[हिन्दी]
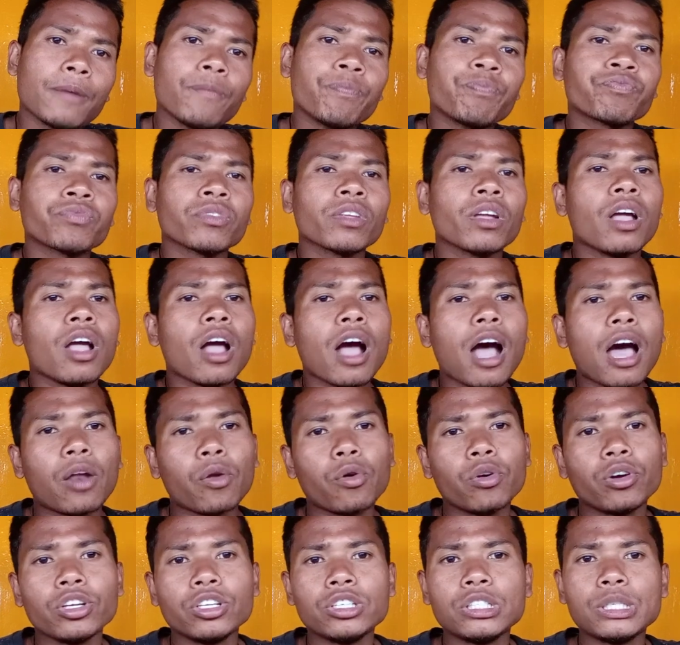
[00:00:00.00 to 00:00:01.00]
और वो
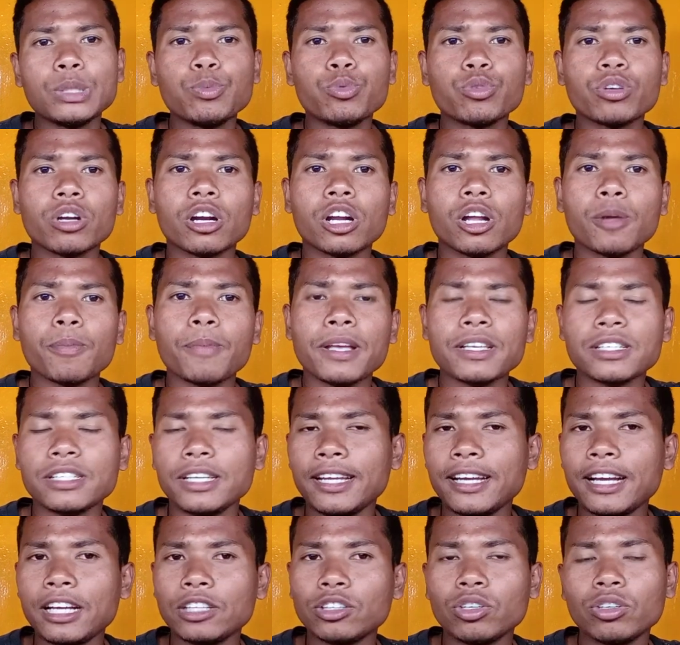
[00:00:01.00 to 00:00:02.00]
डिस्ट्रीब्यूटर के पास लेगा तो
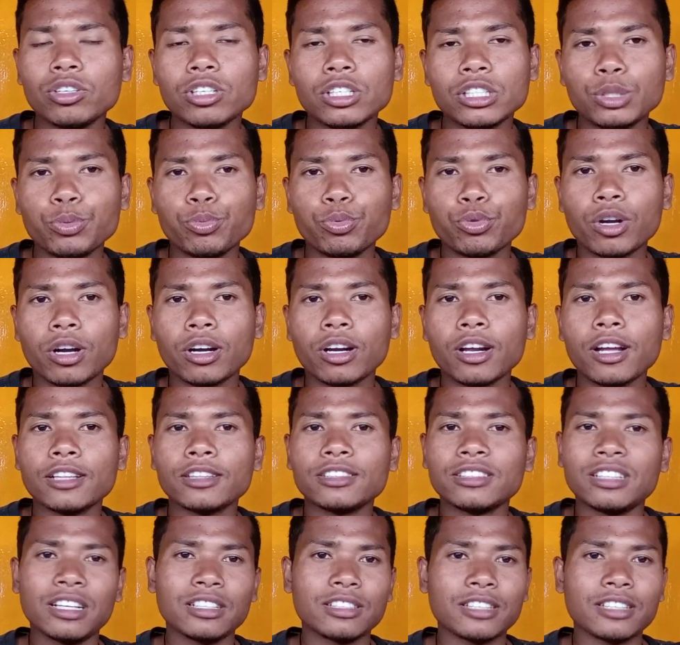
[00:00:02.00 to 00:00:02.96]
डिस्ट्रीब्यूटर का इतना शायद